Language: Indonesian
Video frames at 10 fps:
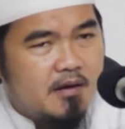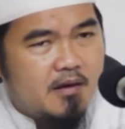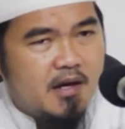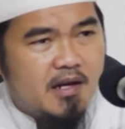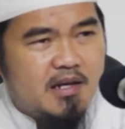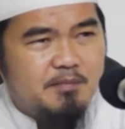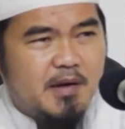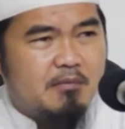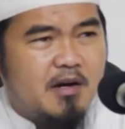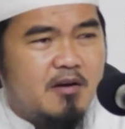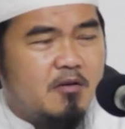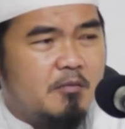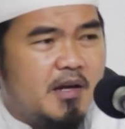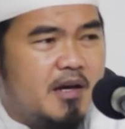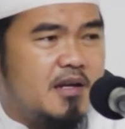di hadapan
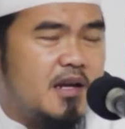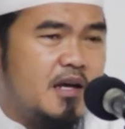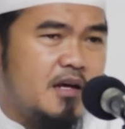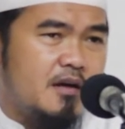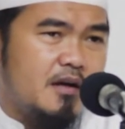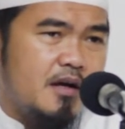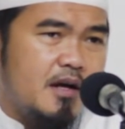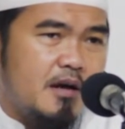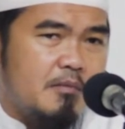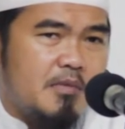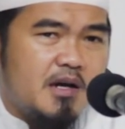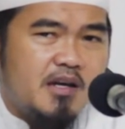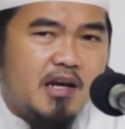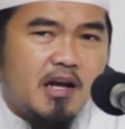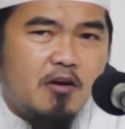mahramnya adalah
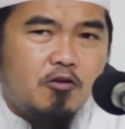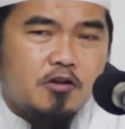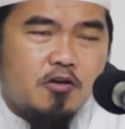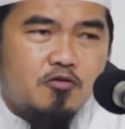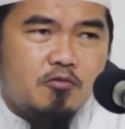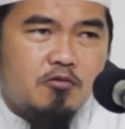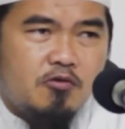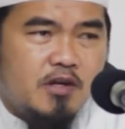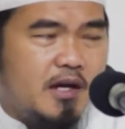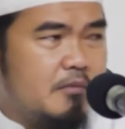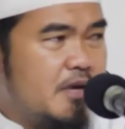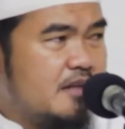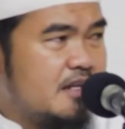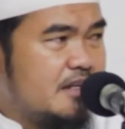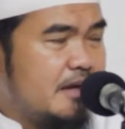bagian anggota tubuh yang
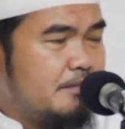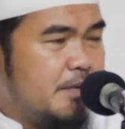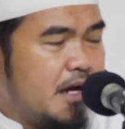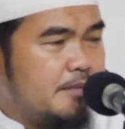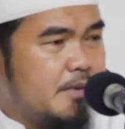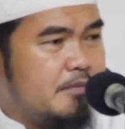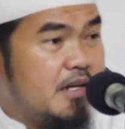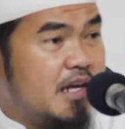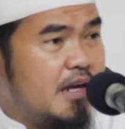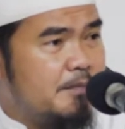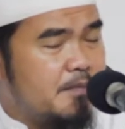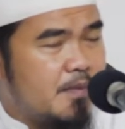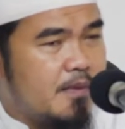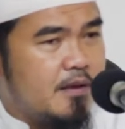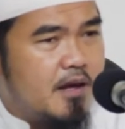biasa tampak apabila
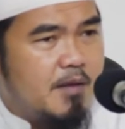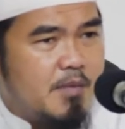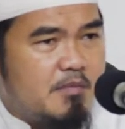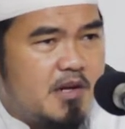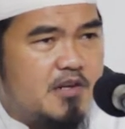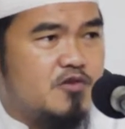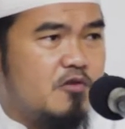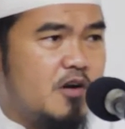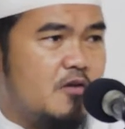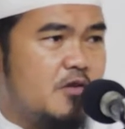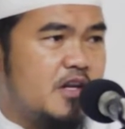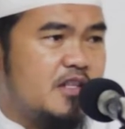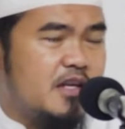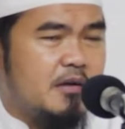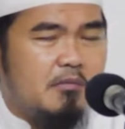apabila seorang
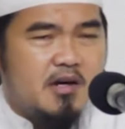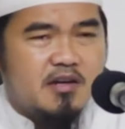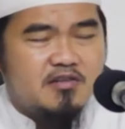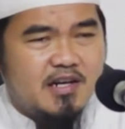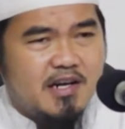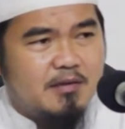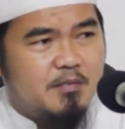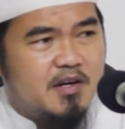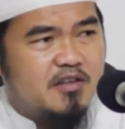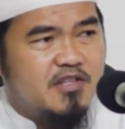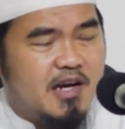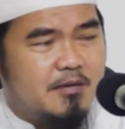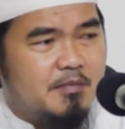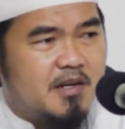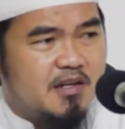wanita mengerjakan
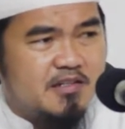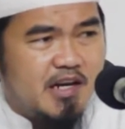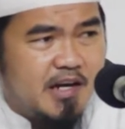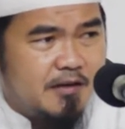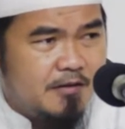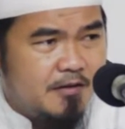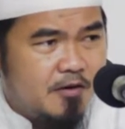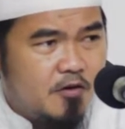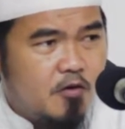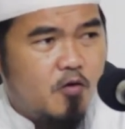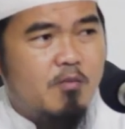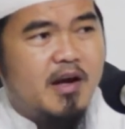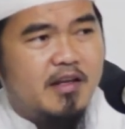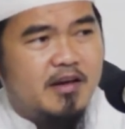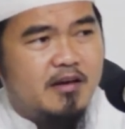pekerjaan-pekerjaan
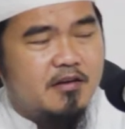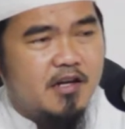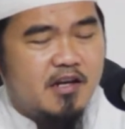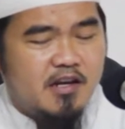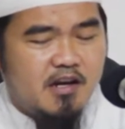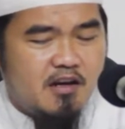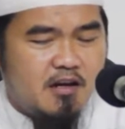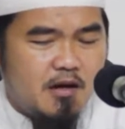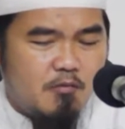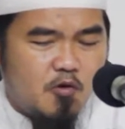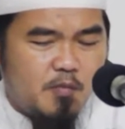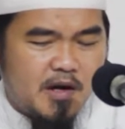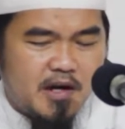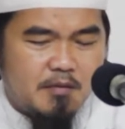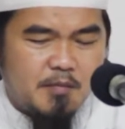rumahnya dan ini adalah
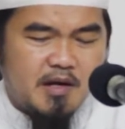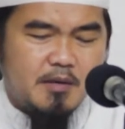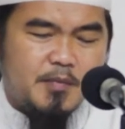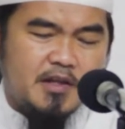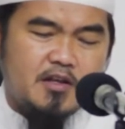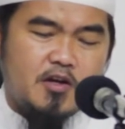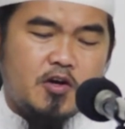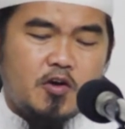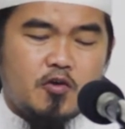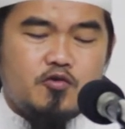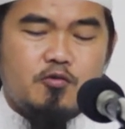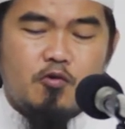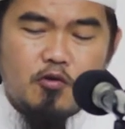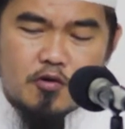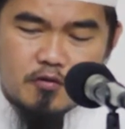merupakan pendapat
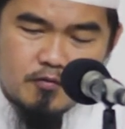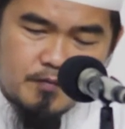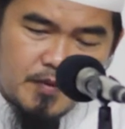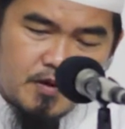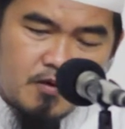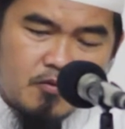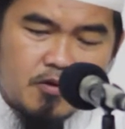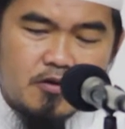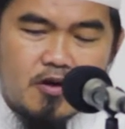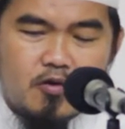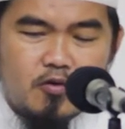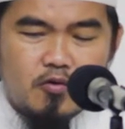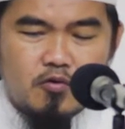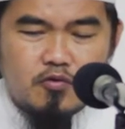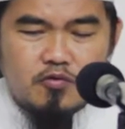jumhur
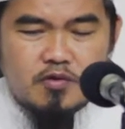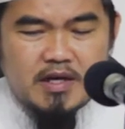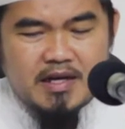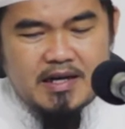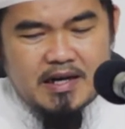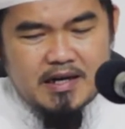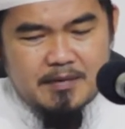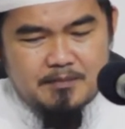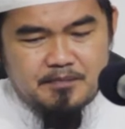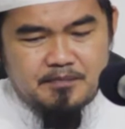wallahu taala alam